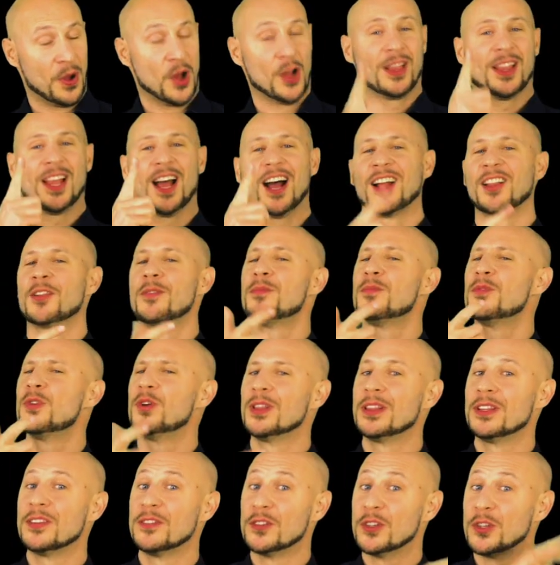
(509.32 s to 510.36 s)
fu
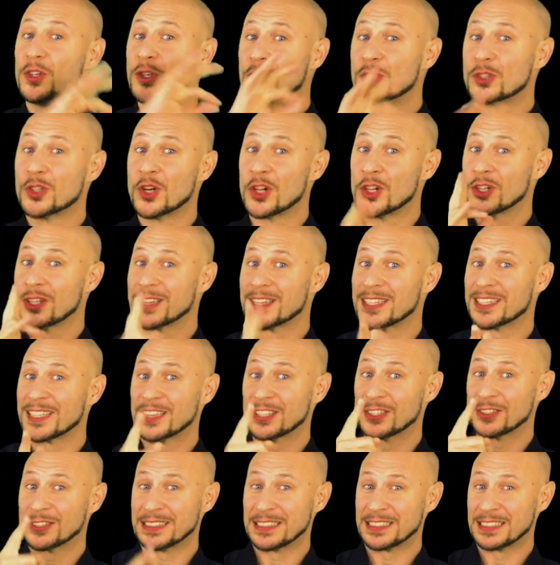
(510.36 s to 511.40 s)
molto importante
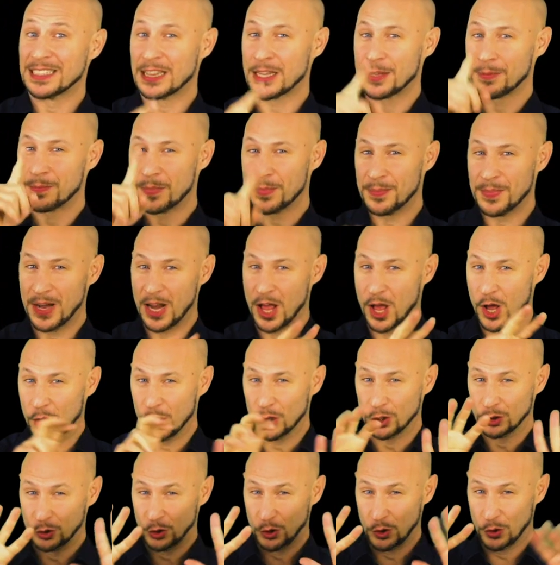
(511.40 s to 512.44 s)
perché nel 13
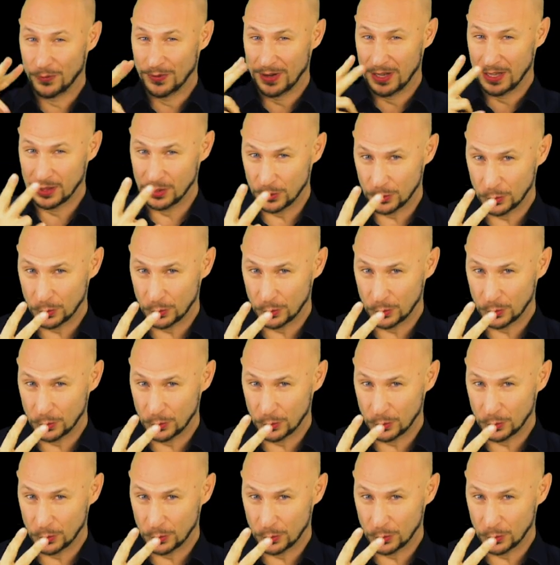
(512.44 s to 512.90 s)
settembre